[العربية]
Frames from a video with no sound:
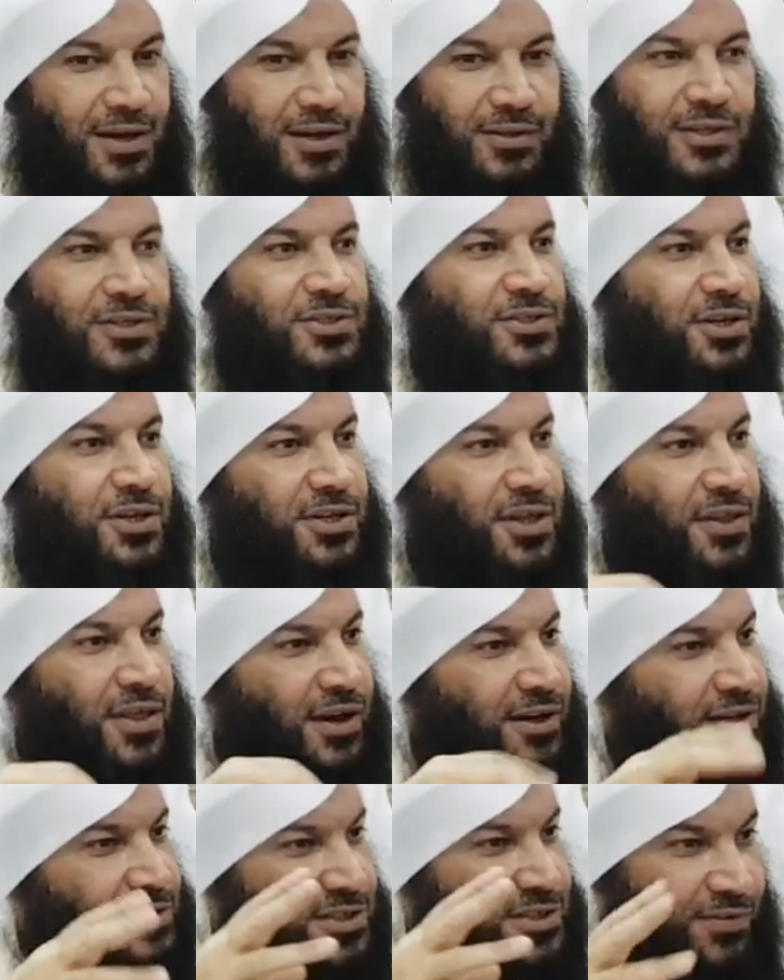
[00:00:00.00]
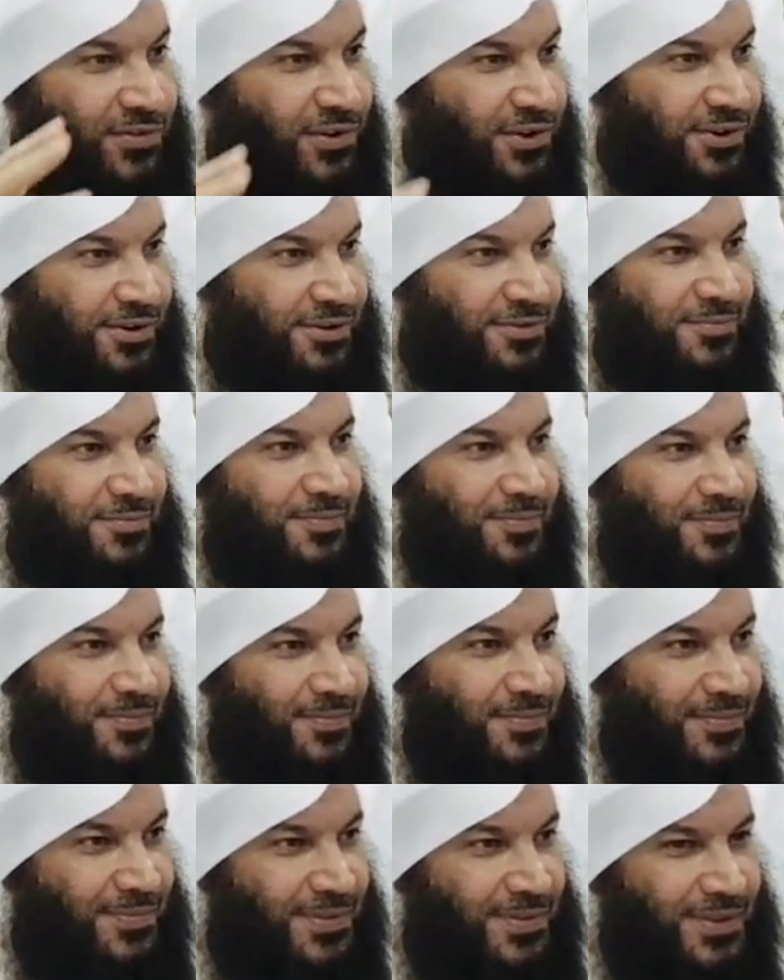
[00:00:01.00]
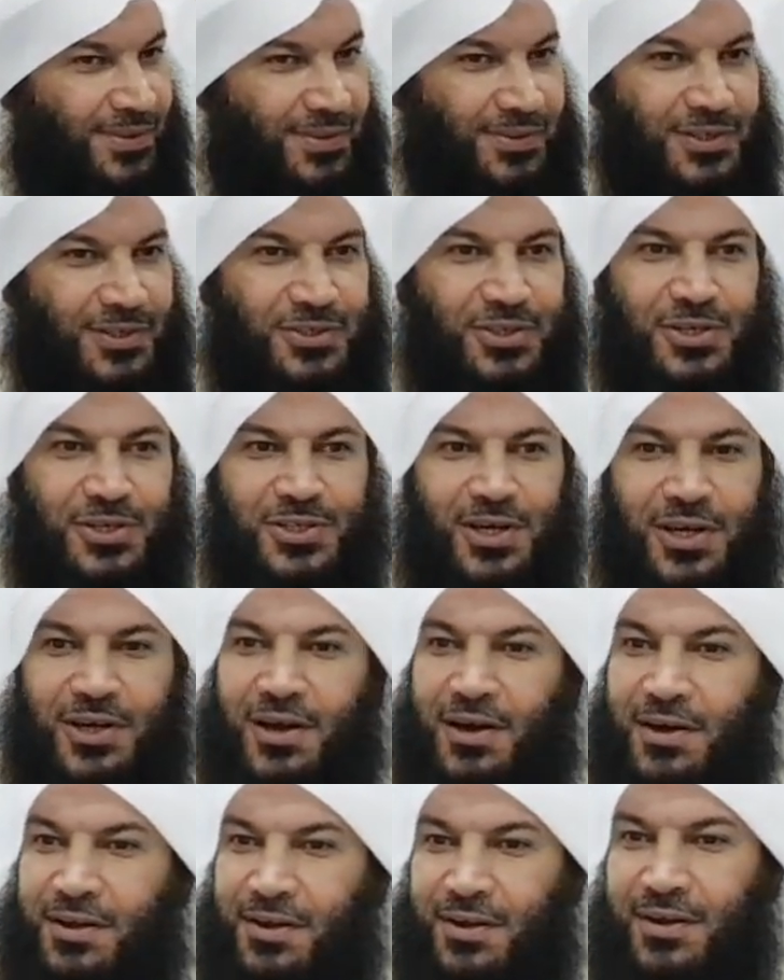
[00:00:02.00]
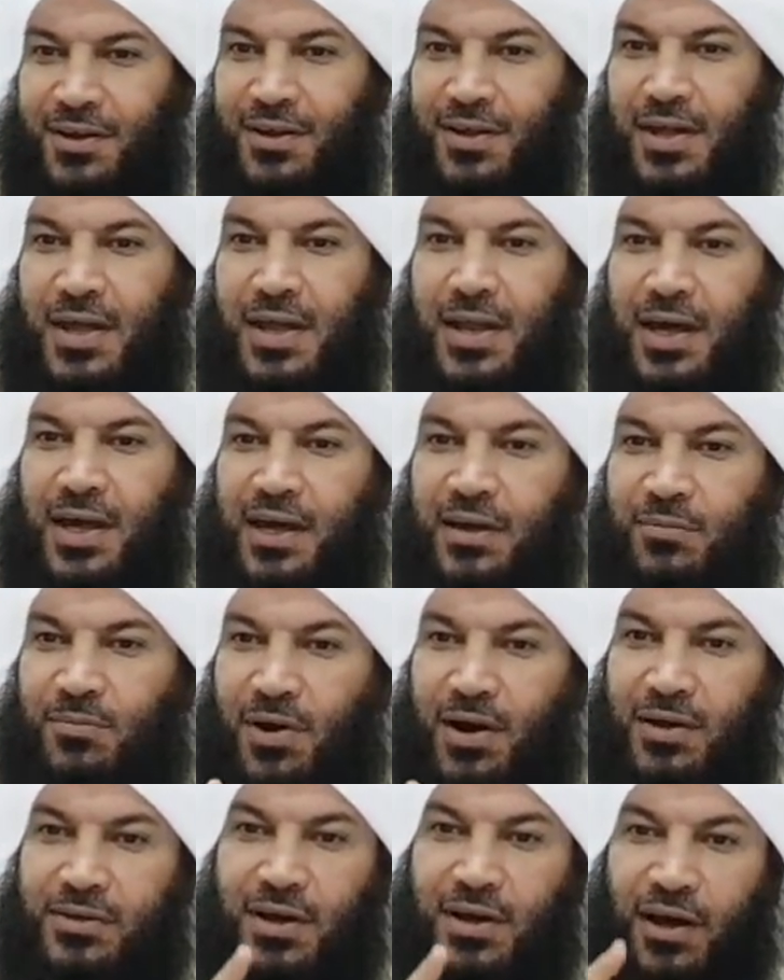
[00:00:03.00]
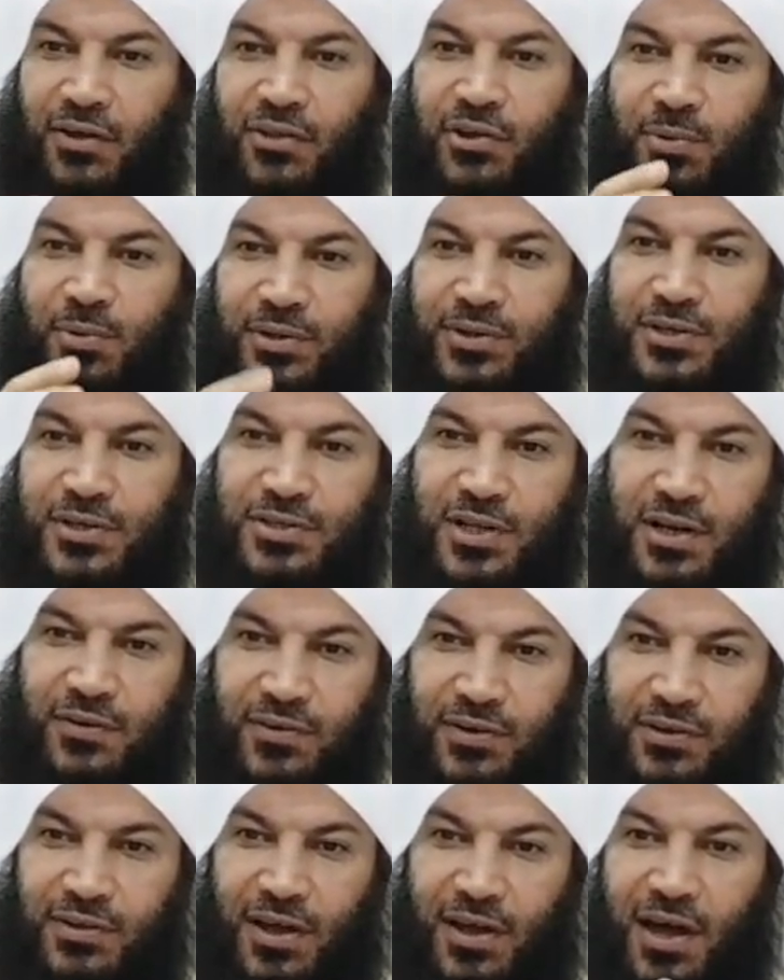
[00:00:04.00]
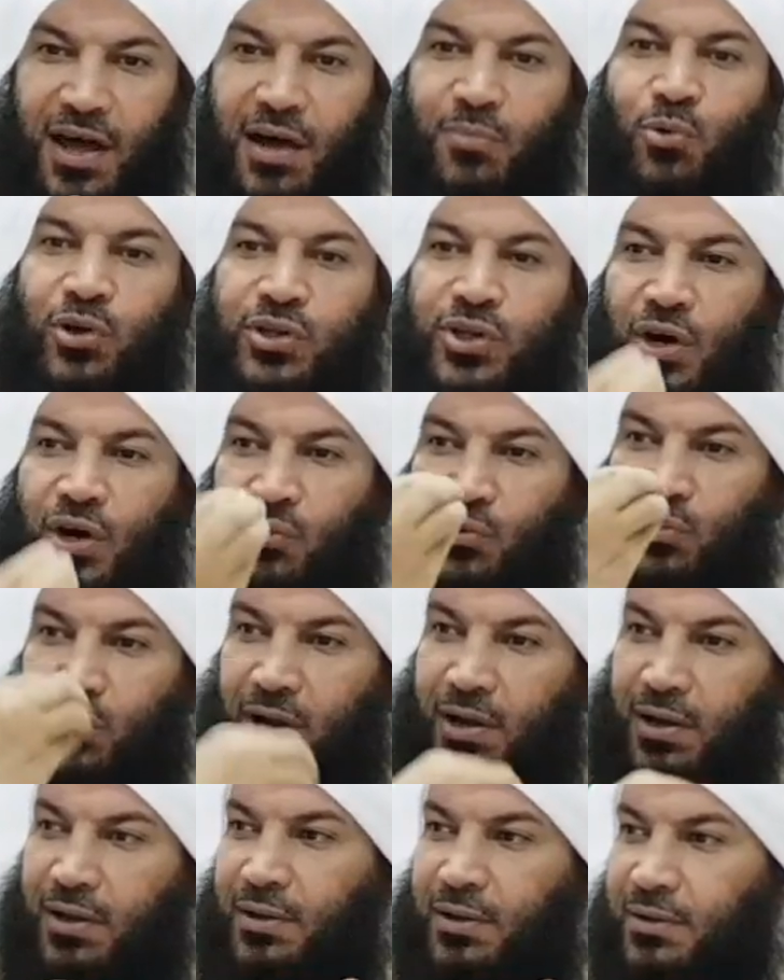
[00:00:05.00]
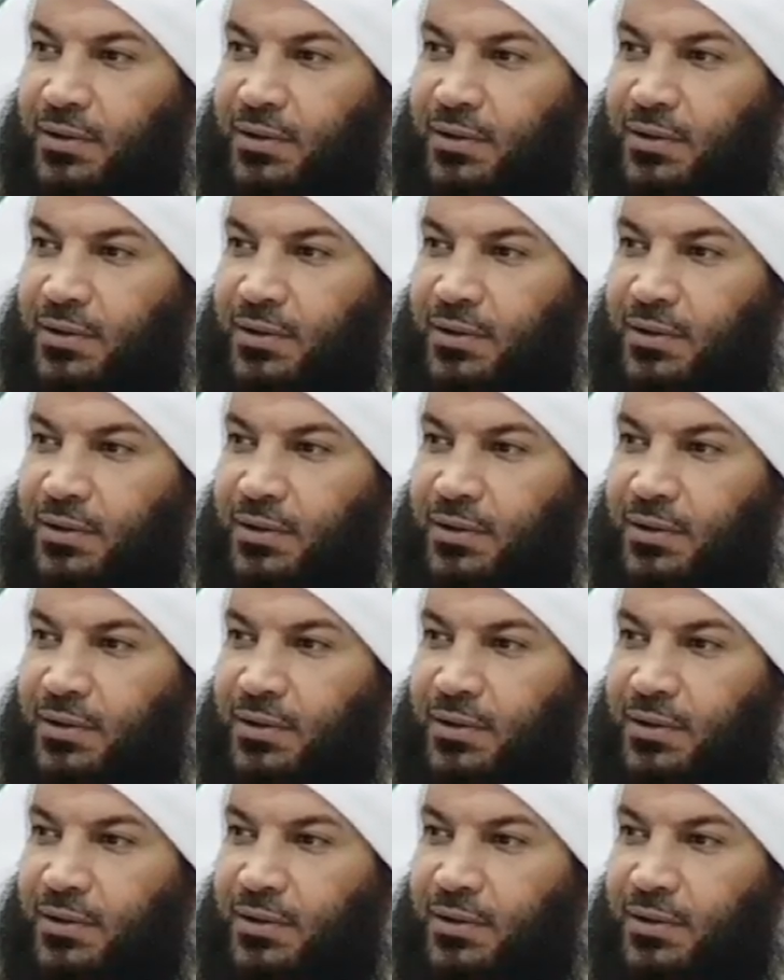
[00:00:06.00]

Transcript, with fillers: تشتري تذاكر سفر تشتري سيارة لكن ما تأخذ ربا تشتري فيه طعام وتأكله